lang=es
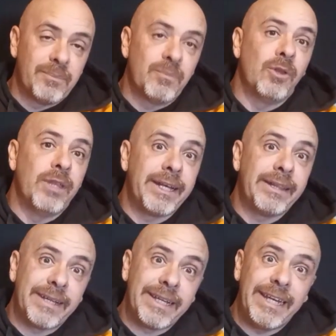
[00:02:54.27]

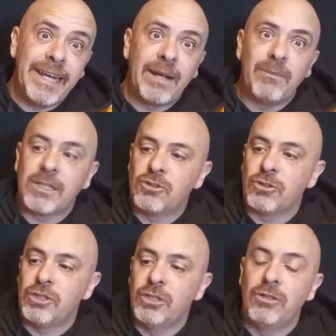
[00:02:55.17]
poder generar más
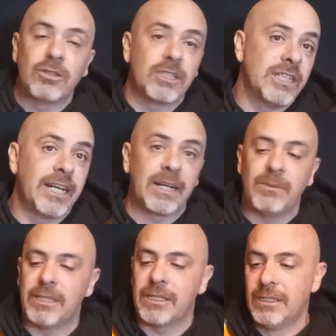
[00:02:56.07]
torsión lo que es la
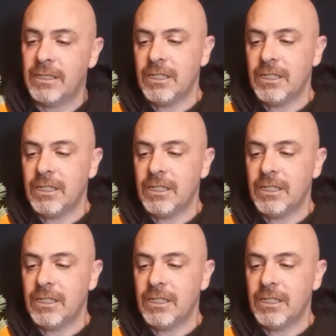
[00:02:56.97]
ramita.